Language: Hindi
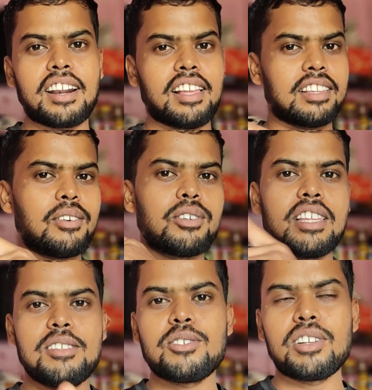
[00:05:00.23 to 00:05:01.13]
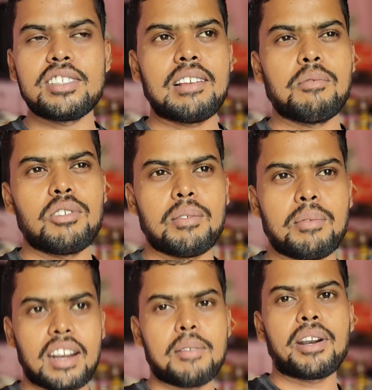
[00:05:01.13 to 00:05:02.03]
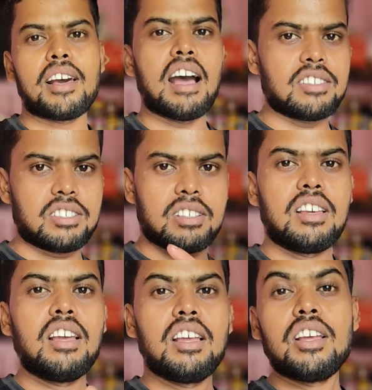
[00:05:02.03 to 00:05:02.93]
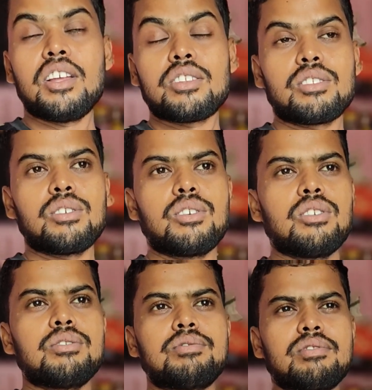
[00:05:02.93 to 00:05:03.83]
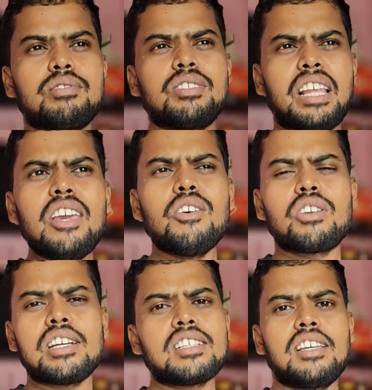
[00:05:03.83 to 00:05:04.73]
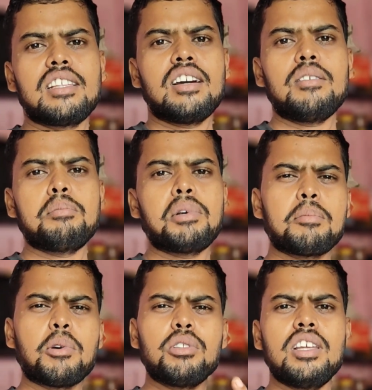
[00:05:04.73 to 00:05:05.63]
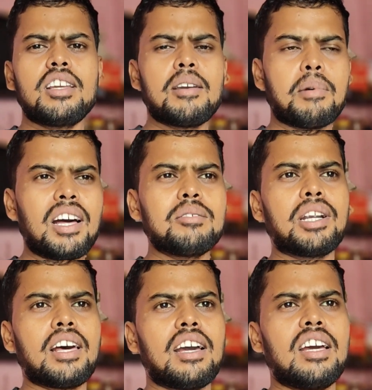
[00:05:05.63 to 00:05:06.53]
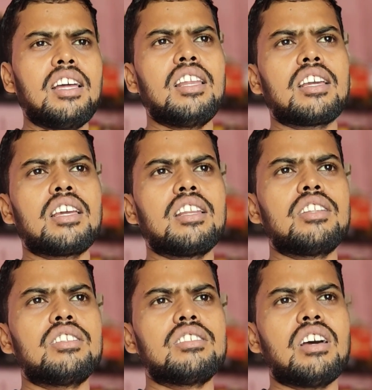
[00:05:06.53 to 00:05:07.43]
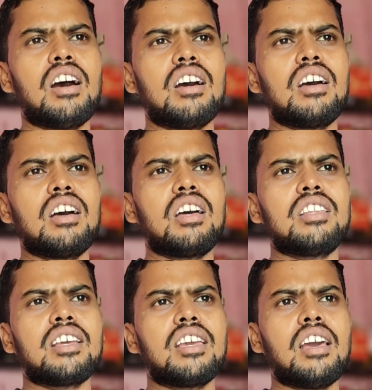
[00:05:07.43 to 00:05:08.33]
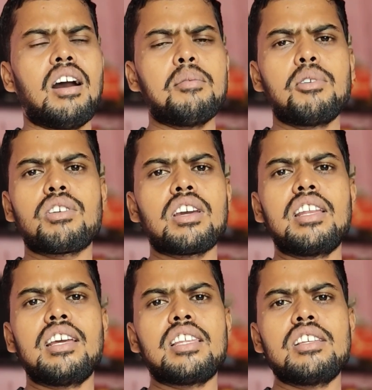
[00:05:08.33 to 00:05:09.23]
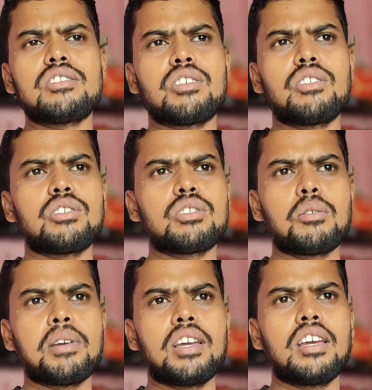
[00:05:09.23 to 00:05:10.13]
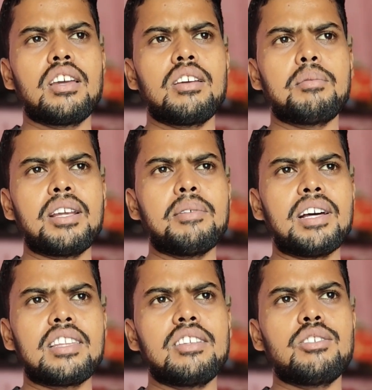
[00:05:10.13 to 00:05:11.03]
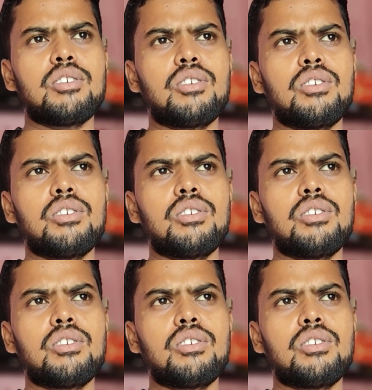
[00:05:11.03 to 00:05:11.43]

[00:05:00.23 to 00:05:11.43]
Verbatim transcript: कर रहा था वो तीन सौ रिचार्ज मुझे मारना पड़ा आज तो नहीं होना चाहिए था बट बहुत दिन के बाद बढ़ा है लेकिन देखिए हम लोग के लिए तीन सौ दो सौ रुपये बड़ी बात है जो